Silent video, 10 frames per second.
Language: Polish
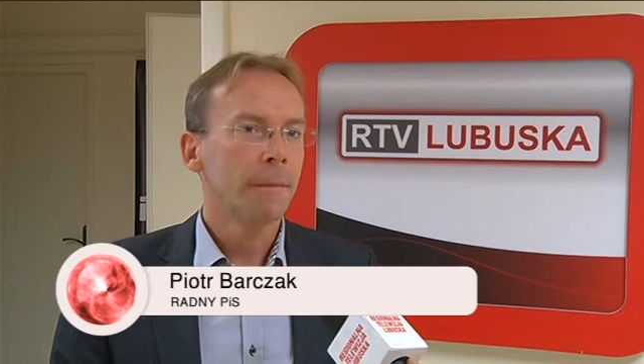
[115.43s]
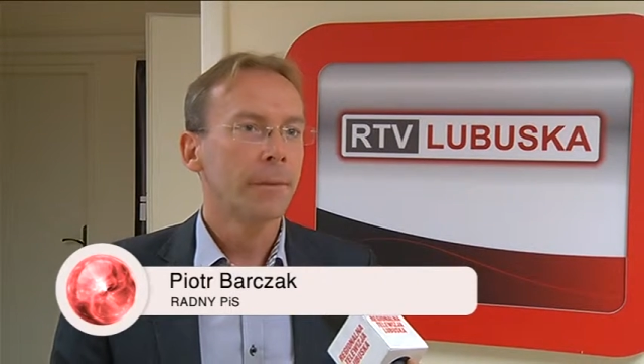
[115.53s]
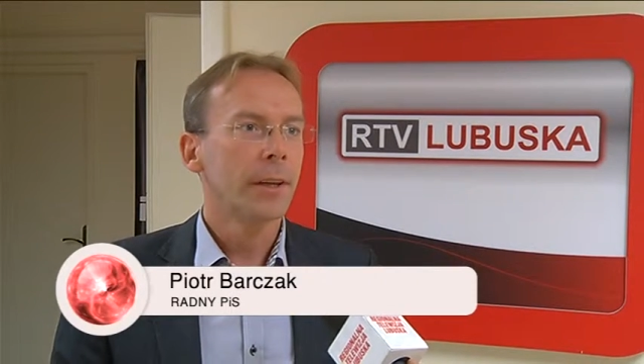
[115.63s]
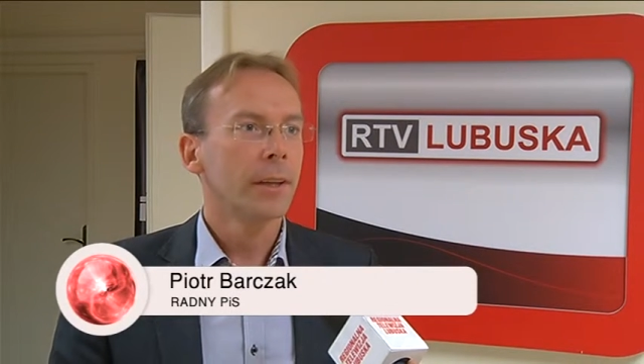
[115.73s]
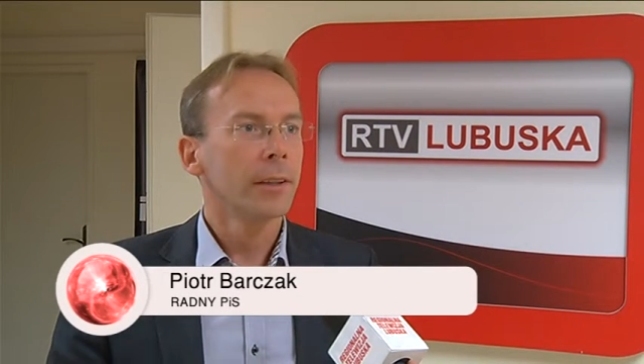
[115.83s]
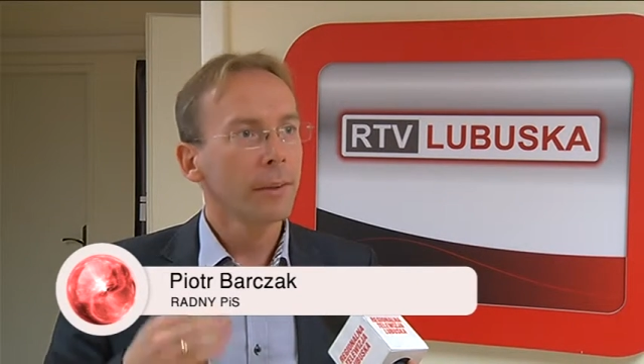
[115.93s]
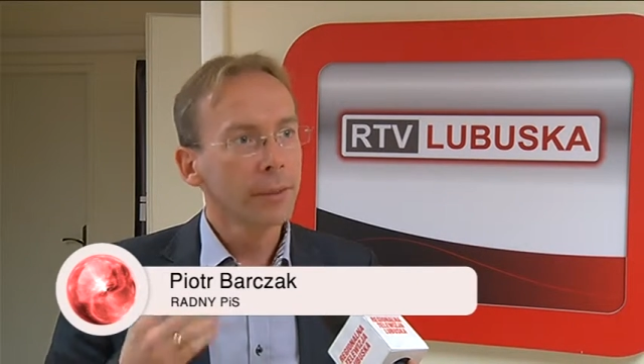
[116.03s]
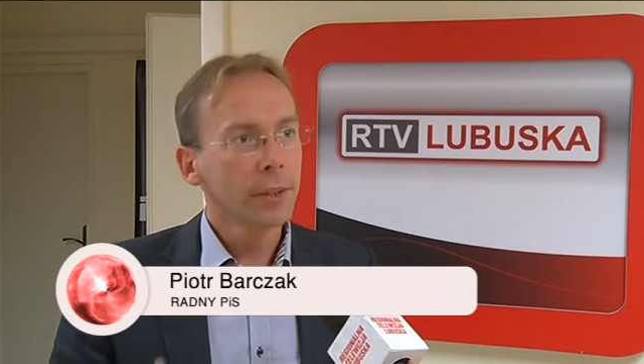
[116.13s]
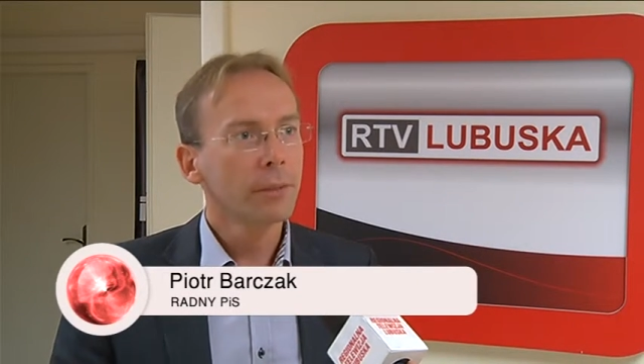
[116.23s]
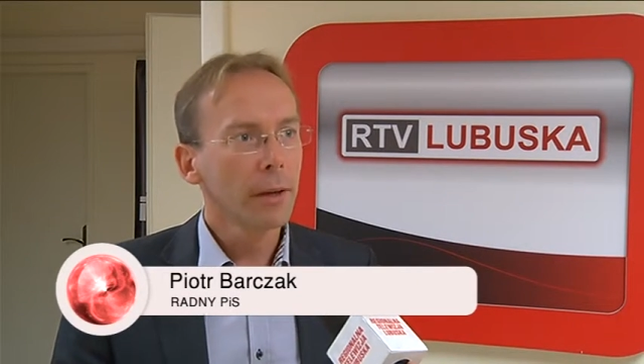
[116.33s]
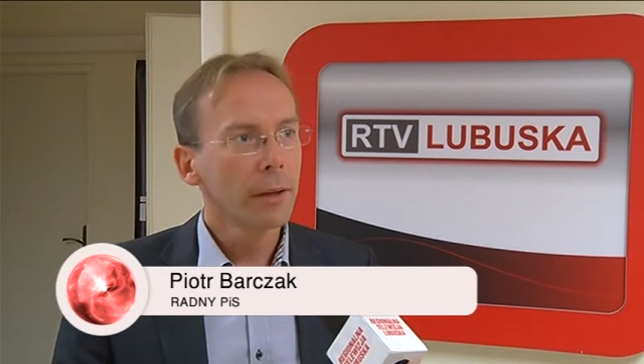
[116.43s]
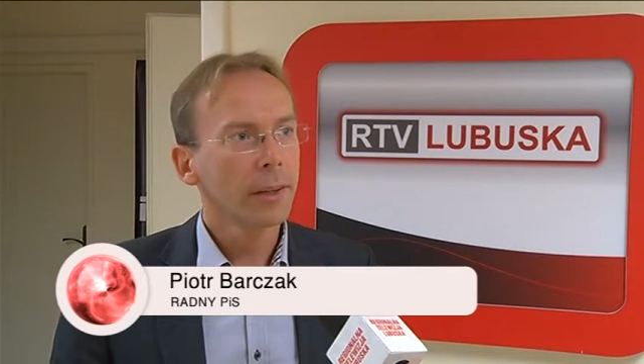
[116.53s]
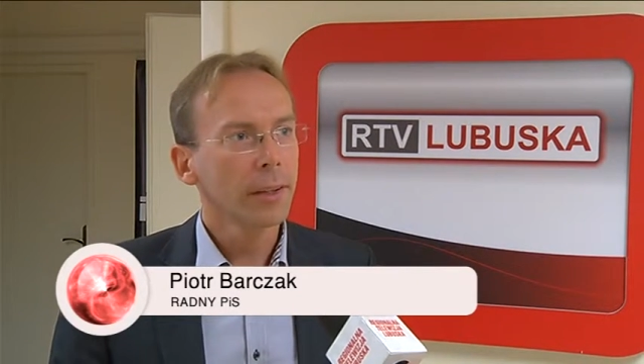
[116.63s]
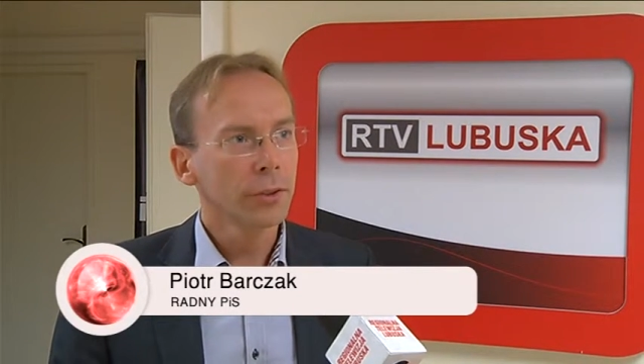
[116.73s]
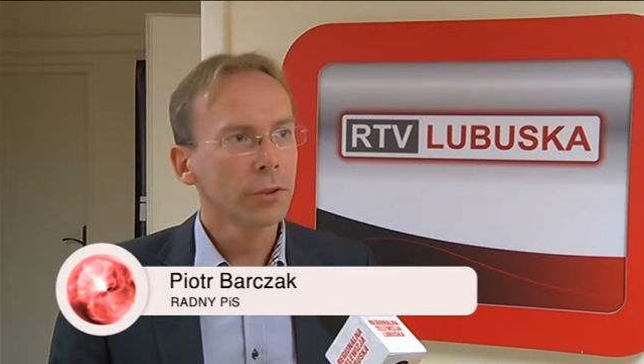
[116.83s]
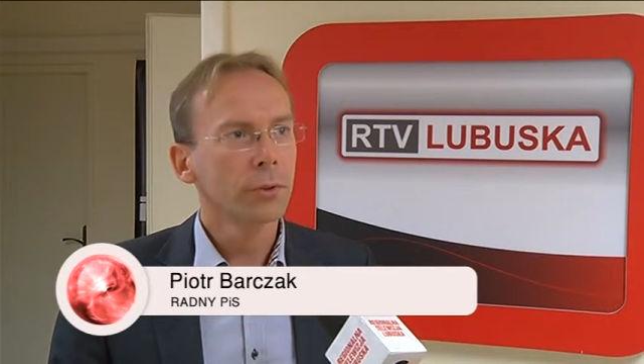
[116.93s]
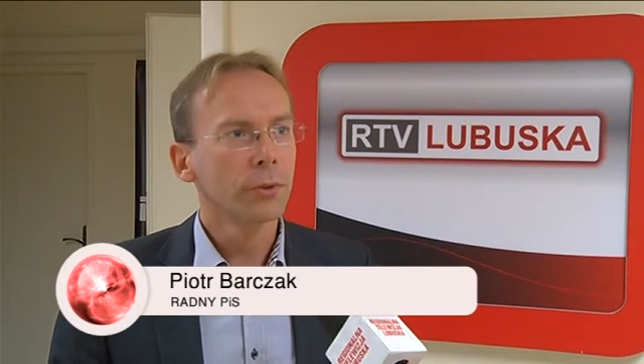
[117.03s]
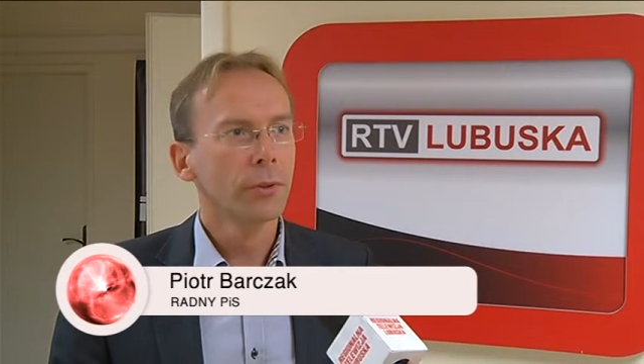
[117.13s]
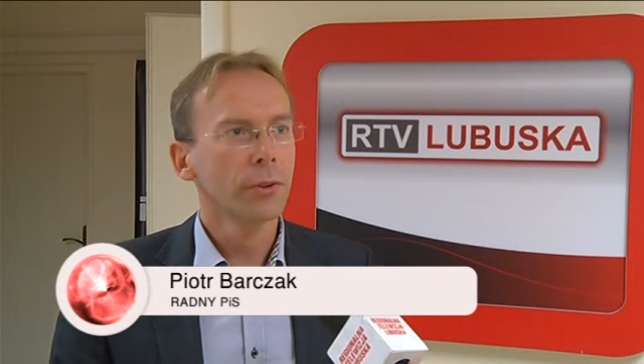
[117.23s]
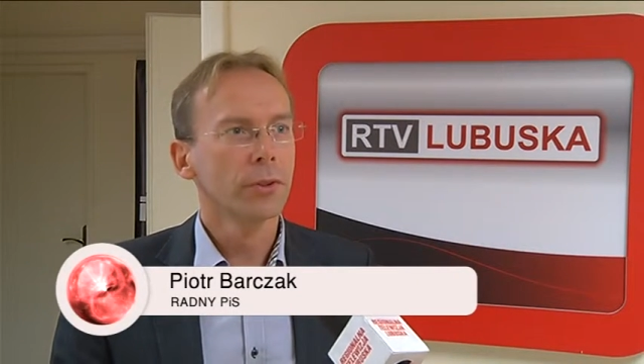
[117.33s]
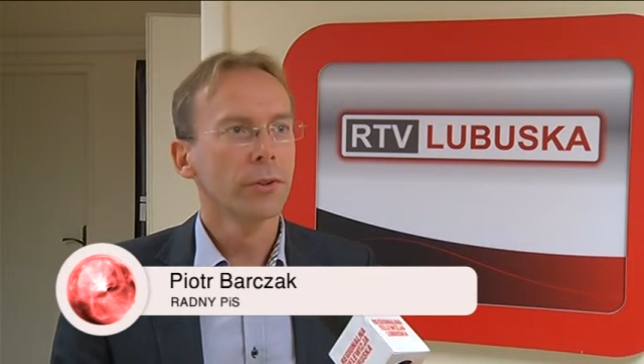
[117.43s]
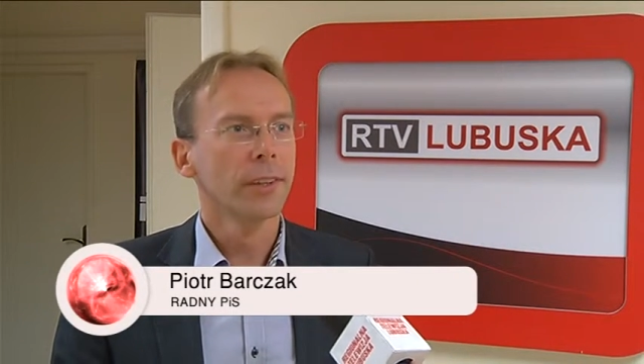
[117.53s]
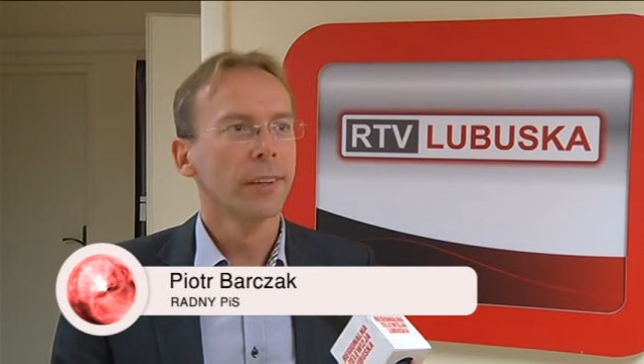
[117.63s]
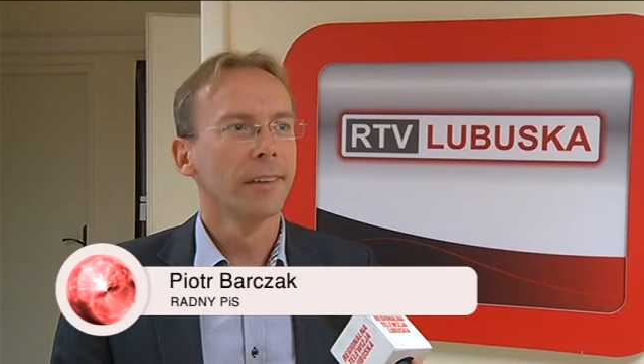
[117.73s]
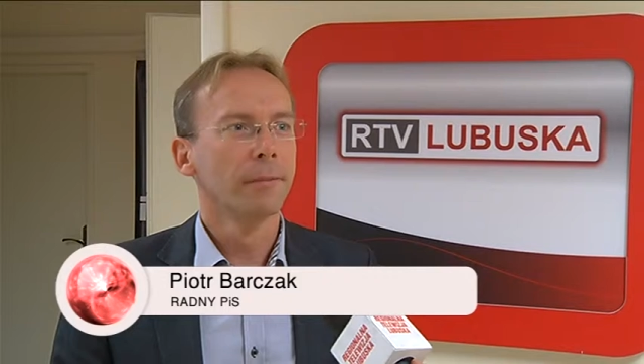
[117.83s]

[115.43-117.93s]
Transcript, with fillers: E, nawet kiedy ma jakąś trudność, e,